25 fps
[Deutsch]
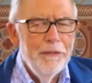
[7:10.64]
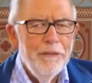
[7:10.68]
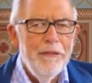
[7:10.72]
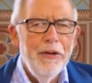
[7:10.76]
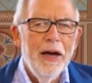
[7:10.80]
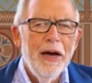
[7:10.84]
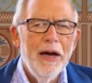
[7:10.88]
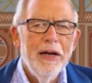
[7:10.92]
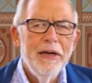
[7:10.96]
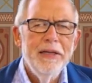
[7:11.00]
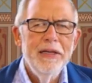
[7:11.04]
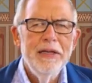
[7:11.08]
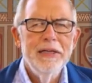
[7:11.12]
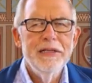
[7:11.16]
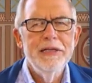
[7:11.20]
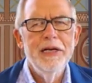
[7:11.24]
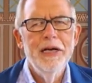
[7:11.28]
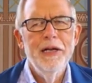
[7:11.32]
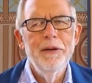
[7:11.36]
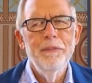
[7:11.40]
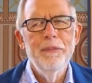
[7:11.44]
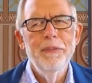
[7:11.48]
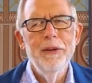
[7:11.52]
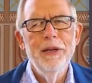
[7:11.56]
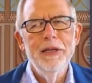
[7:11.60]
Wer hat hier
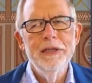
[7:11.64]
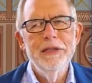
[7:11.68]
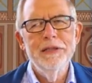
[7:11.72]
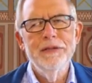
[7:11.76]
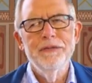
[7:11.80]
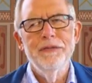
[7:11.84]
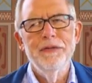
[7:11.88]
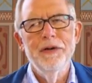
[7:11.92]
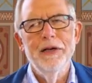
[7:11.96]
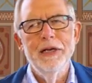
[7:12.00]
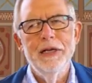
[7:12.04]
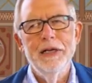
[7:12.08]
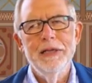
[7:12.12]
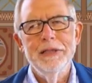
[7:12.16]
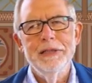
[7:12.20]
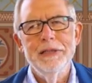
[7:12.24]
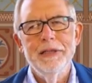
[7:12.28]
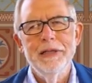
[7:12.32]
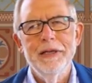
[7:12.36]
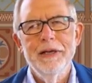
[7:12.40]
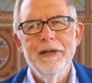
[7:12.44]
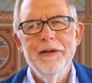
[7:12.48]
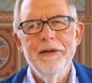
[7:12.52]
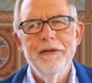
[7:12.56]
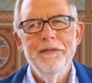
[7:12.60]
seinen Platz
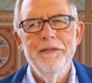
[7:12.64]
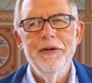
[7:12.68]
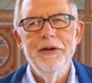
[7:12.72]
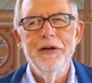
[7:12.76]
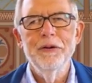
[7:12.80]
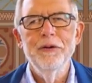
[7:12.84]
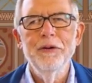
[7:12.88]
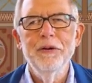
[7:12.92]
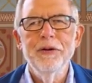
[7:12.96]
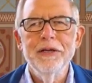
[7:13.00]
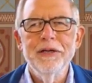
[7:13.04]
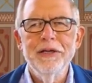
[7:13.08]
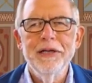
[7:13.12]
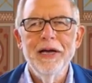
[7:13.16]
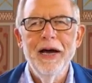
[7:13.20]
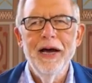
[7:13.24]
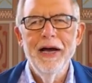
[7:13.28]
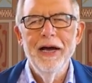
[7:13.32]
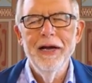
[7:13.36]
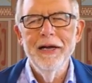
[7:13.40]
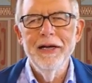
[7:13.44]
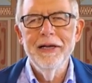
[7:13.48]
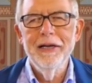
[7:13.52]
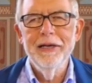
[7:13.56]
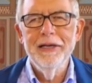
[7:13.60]
verlassen? Wer gehört da
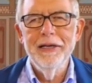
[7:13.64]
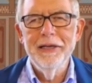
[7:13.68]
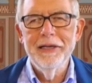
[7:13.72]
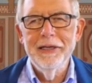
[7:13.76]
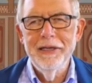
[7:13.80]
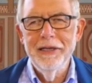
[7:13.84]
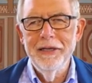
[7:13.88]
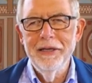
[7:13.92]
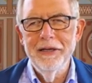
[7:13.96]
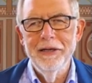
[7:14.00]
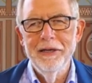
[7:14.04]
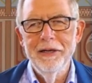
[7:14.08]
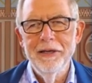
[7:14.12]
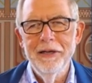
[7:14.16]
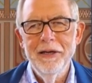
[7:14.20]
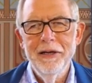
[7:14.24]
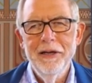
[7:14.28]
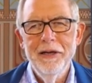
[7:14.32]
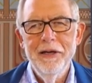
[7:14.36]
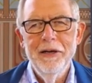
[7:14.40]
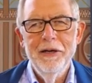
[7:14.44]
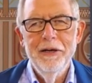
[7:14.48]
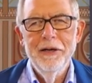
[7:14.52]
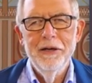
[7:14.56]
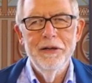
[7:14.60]
eigentlich hin
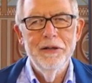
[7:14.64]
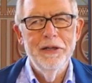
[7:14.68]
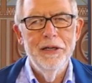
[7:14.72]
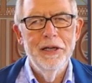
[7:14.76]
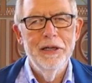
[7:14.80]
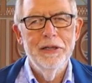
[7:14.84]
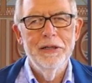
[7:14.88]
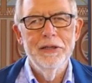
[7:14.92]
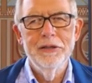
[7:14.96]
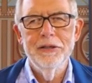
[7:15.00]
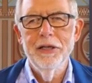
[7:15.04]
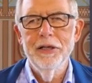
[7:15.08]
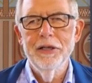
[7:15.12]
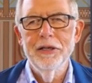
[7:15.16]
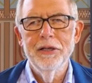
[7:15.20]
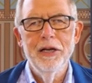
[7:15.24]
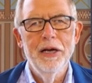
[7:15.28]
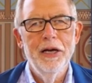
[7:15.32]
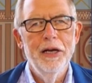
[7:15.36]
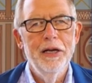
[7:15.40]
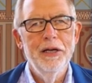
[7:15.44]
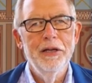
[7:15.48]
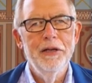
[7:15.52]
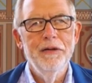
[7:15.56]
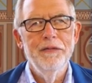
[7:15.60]
und hat gesagt,
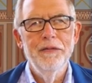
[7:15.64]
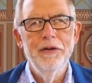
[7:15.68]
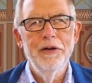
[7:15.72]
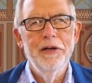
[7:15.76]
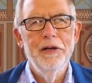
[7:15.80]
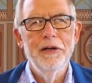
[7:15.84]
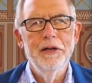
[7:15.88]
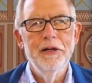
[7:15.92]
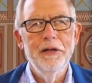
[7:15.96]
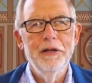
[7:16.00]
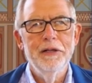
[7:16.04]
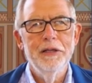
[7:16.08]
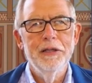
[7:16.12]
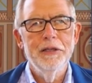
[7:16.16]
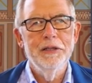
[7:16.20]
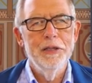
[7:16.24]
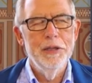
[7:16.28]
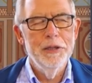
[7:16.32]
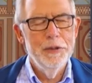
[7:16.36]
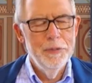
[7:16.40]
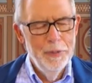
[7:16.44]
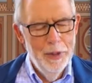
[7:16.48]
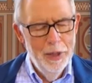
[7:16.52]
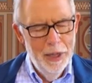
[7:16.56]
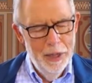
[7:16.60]
nein, ich will nicht, das
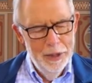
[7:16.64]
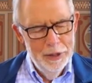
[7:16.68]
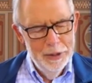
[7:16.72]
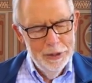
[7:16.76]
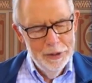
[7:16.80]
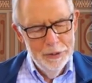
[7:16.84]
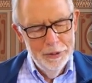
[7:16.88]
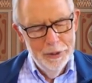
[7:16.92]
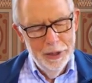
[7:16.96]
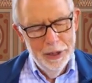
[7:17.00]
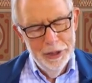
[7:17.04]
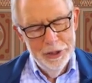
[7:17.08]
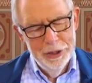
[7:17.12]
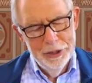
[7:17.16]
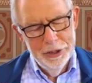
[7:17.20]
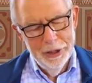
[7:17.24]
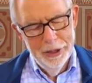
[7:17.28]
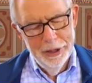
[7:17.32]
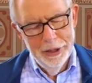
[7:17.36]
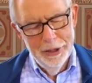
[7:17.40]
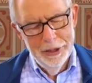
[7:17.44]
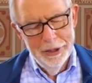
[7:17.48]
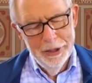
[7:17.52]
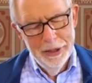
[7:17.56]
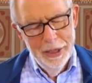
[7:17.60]
ist mir alles zu
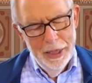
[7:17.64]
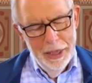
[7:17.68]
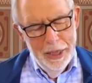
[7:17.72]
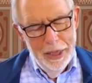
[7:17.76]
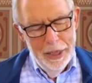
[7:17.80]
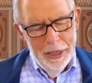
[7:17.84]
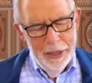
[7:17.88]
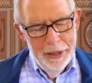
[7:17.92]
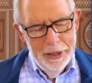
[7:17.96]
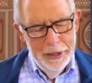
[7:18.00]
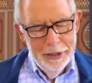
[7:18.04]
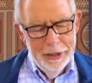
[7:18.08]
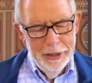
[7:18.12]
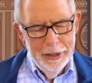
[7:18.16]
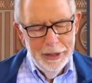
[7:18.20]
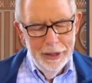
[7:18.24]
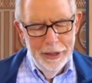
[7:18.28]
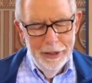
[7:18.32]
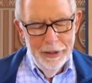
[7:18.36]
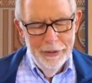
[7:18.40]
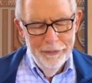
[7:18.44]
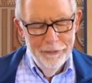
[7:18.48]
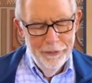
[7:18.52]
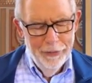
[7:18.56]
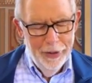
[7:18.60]
anstrengend, ich
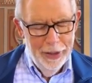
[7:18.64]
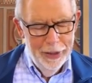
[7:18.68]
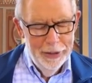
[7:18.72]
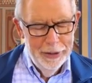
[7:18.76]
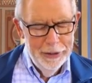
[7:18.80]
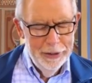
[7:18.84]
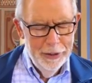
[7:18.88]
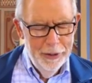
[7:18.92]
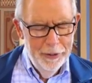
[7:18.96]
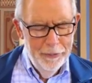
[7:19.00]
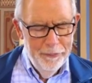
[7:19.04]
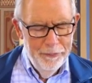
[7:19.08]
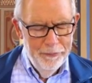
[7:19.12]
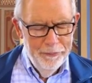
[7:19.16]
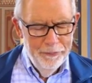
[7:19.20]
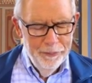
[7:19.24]
gehe weiter.